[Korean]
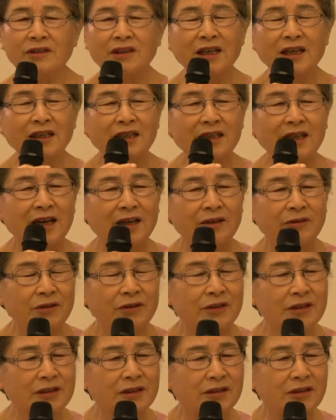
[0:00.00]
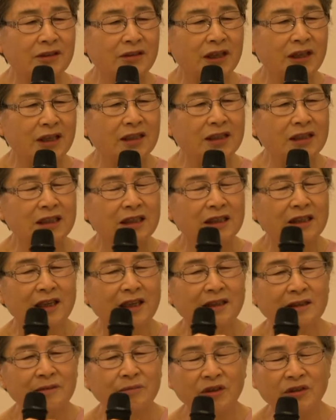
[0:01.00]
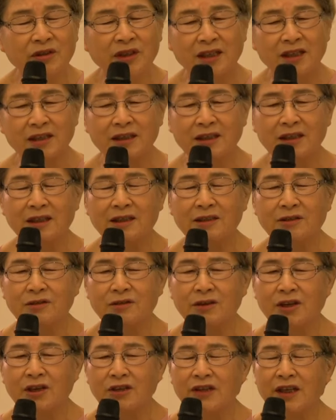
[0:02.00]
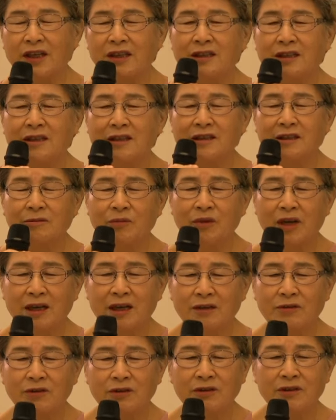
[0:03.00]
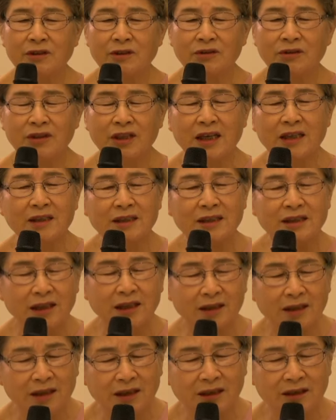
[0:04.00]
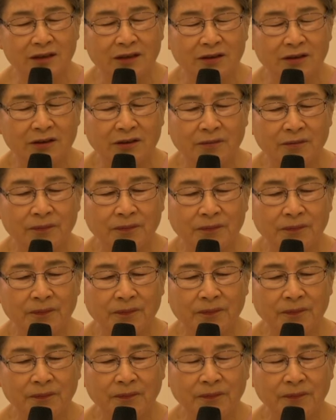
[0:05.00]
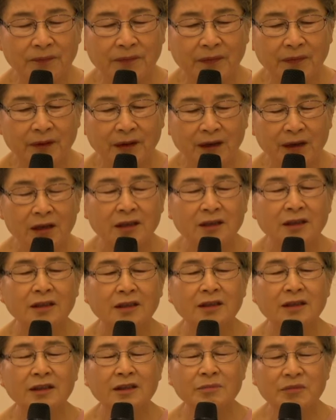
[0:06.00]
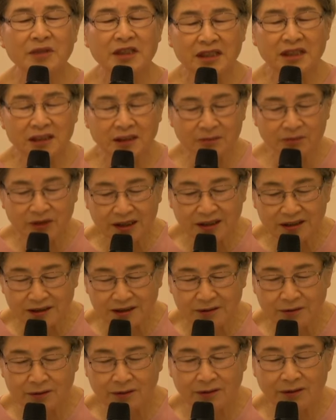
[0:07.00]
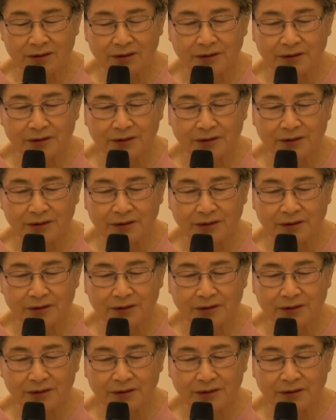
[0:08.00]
나는 하고 있어요. 나는 신앙을 못해 신앙으로 난 열심히 하고 있어요. 나는 착해요. 그거 믿지 마시고